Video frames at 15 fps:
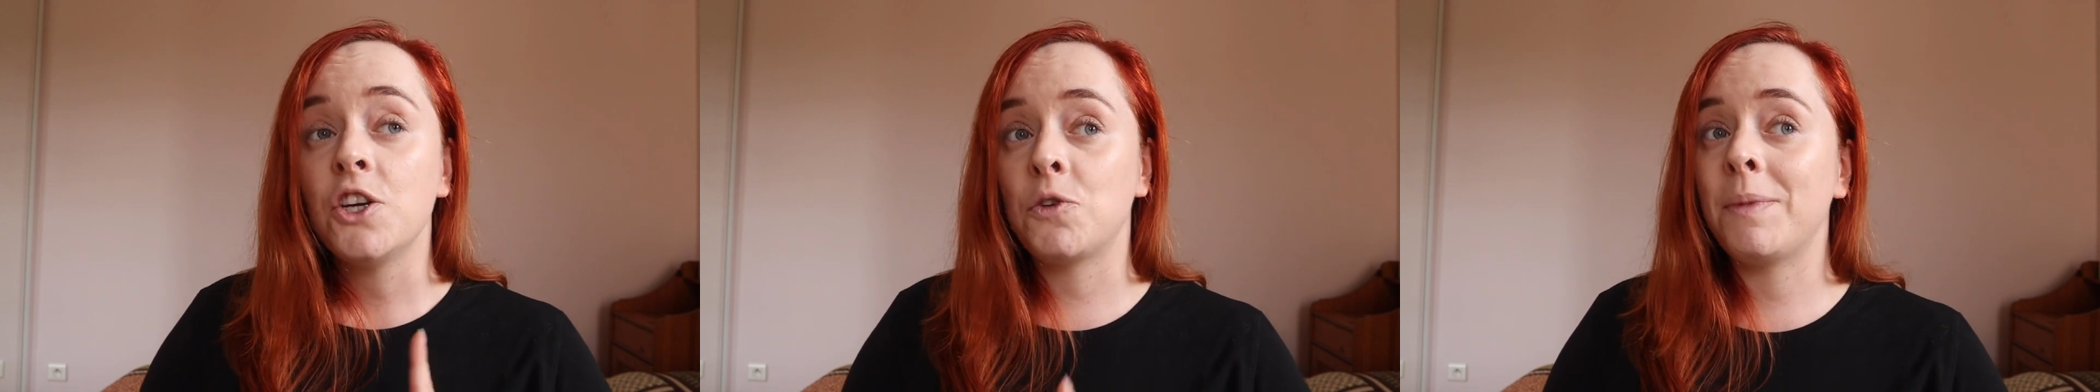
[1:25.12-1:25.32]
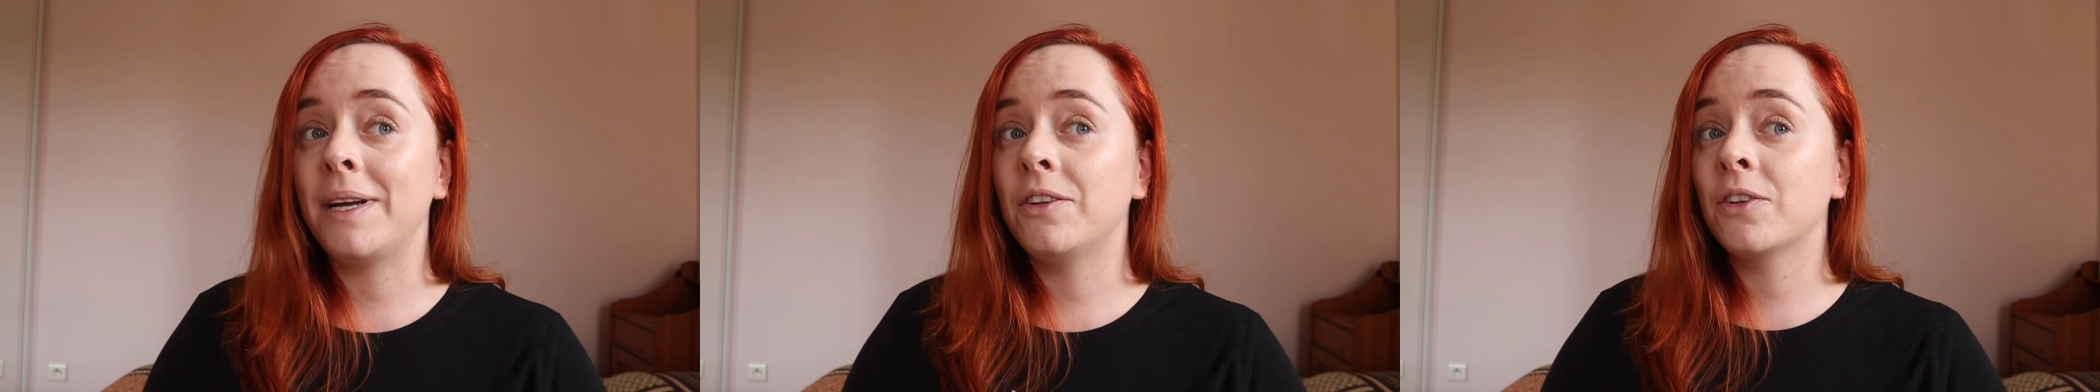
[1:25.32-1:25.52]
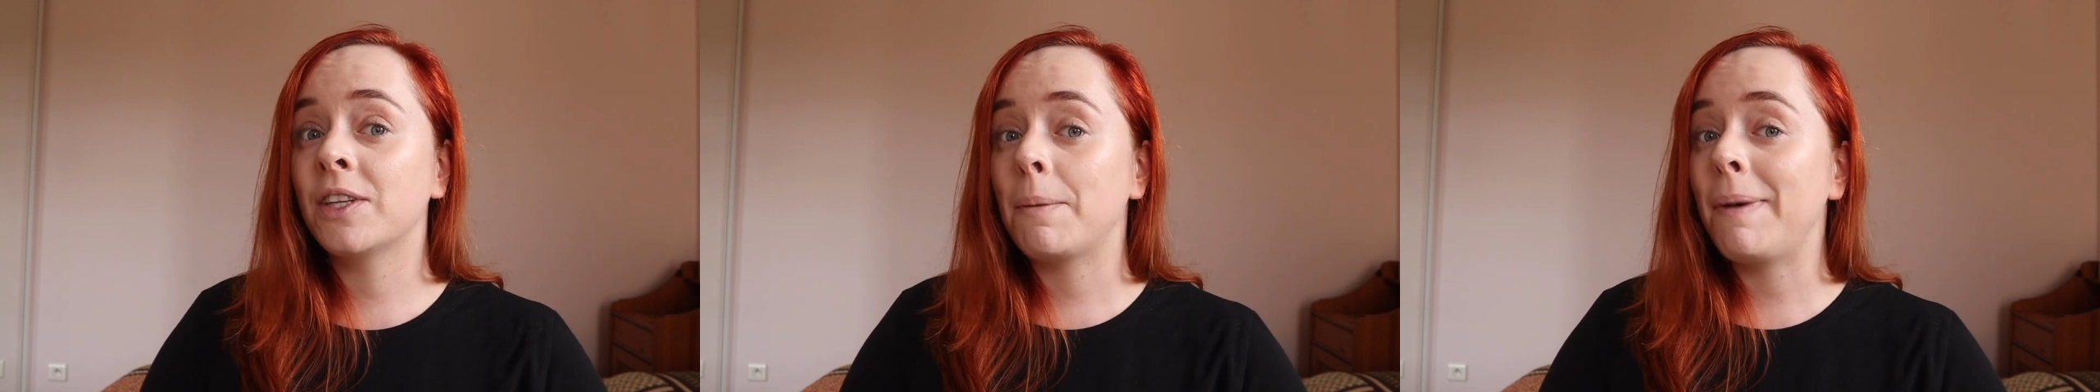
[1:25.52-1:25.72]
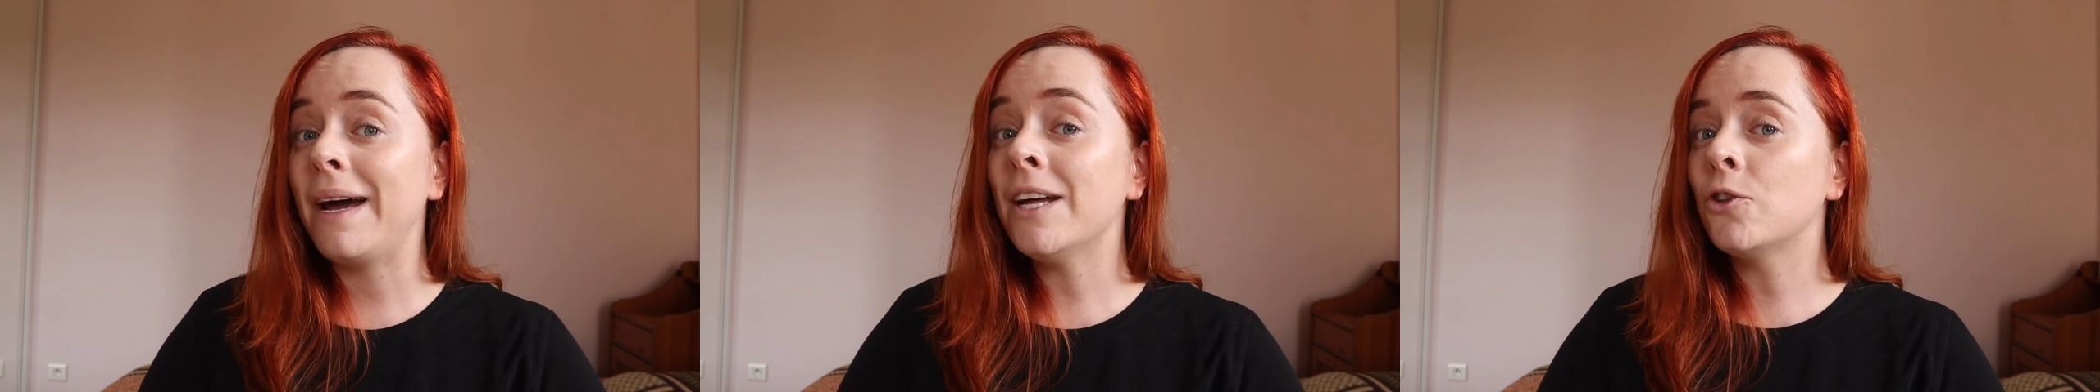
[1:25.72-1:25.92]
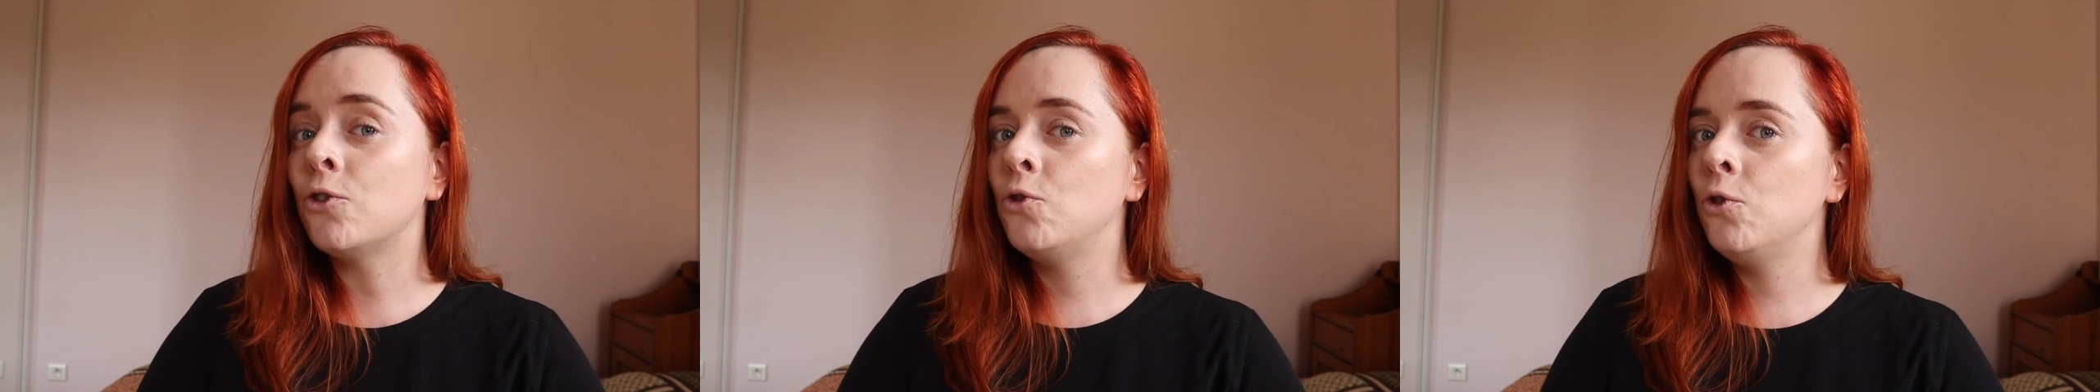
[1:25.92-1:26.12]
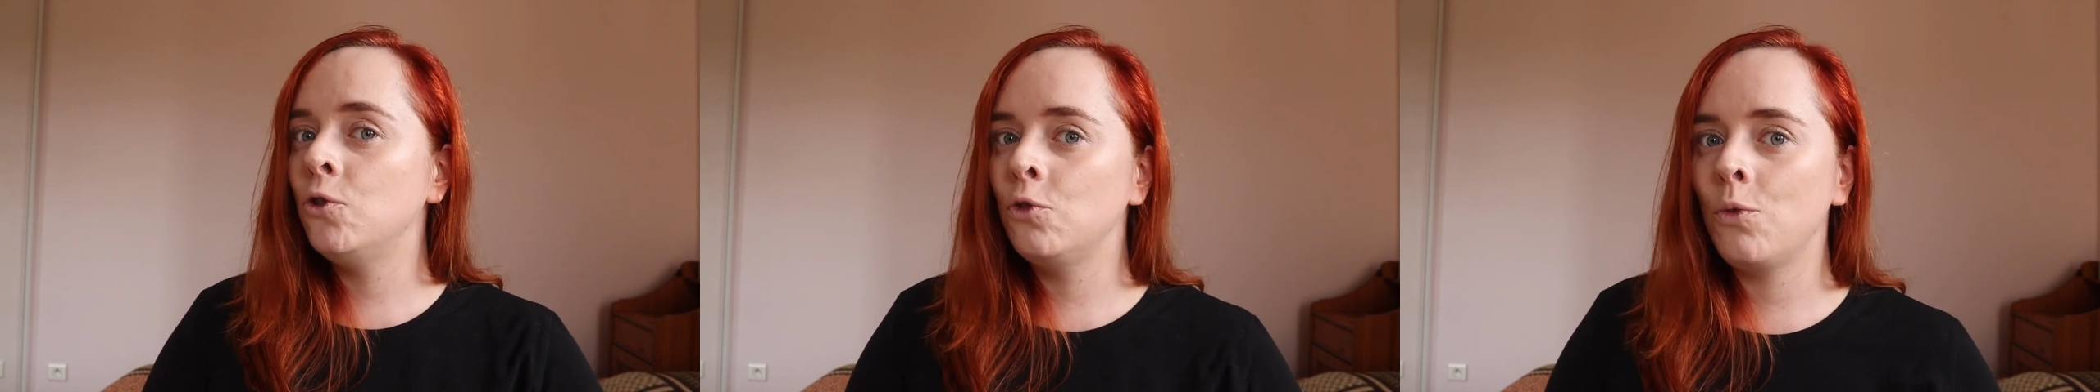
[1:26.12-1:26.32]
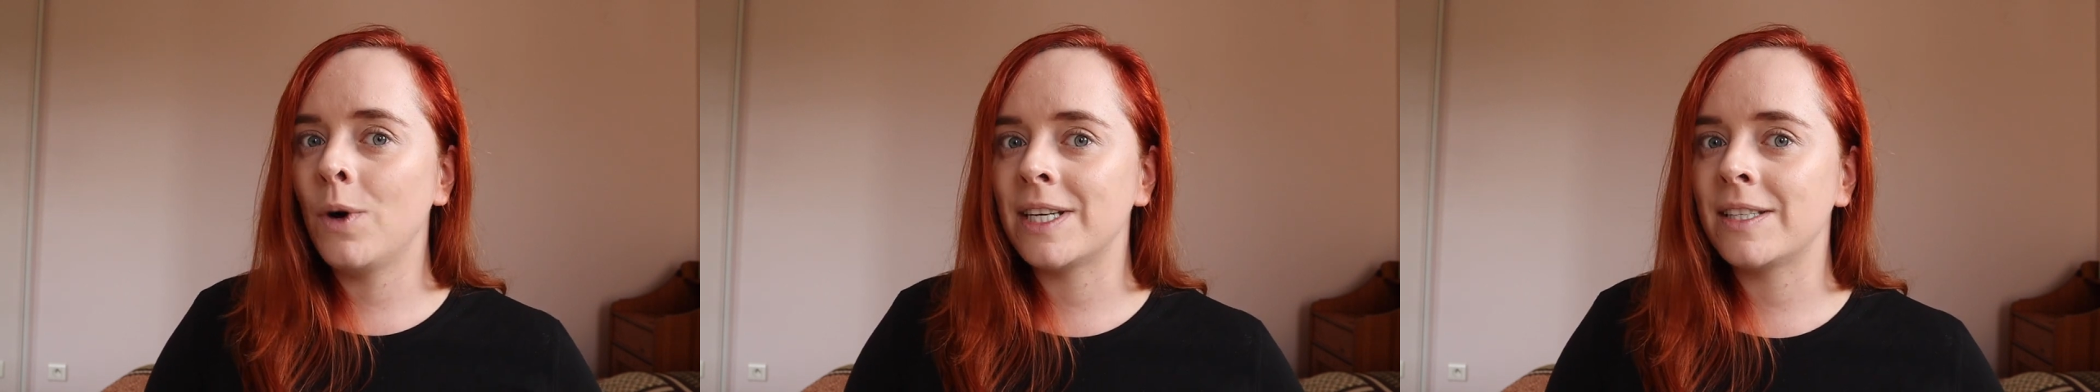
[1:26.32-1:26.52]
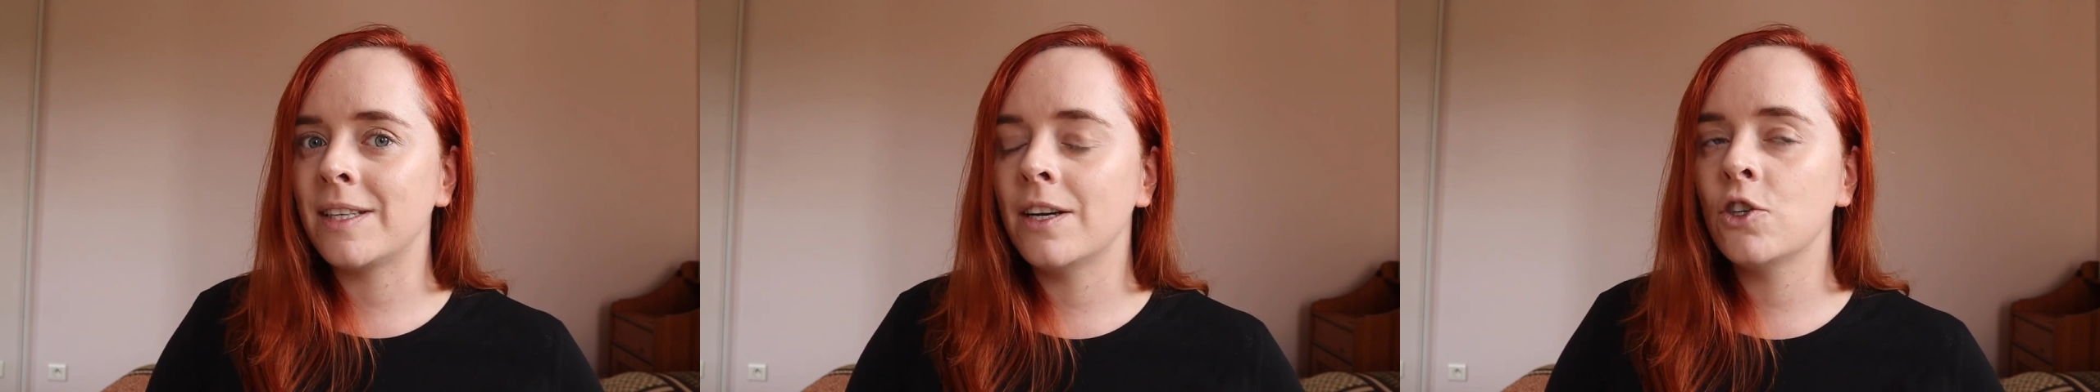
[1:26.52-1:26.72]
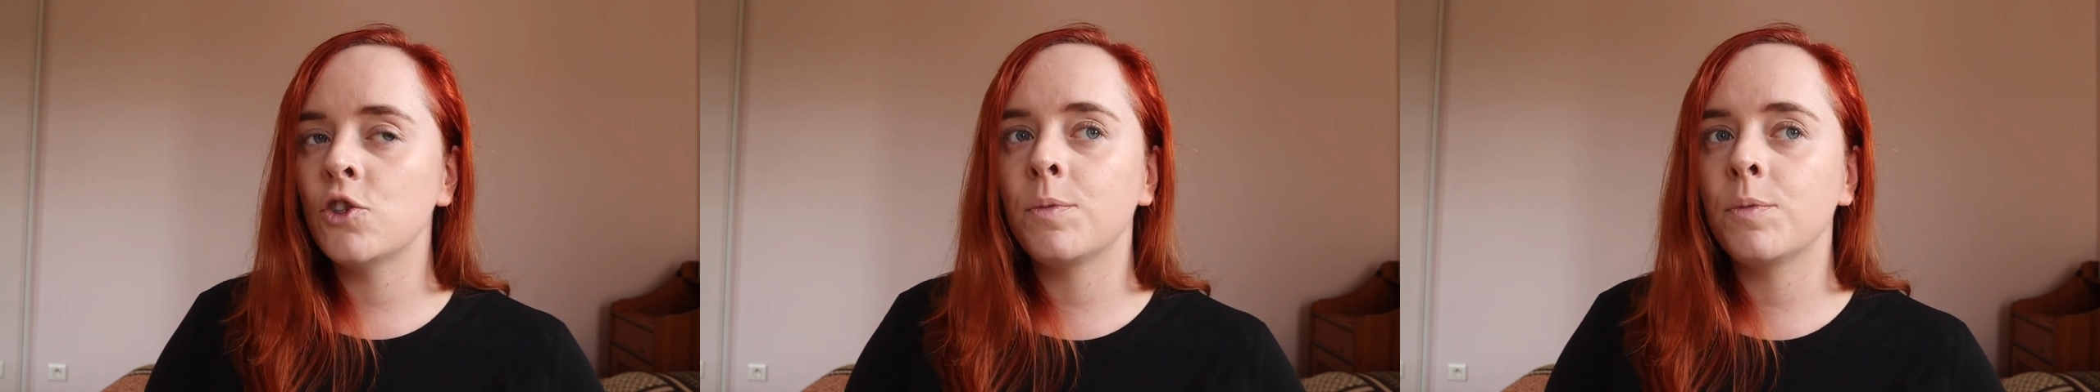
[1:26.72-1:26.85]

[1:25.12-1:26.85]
Je m'attendais pas du tout à ça.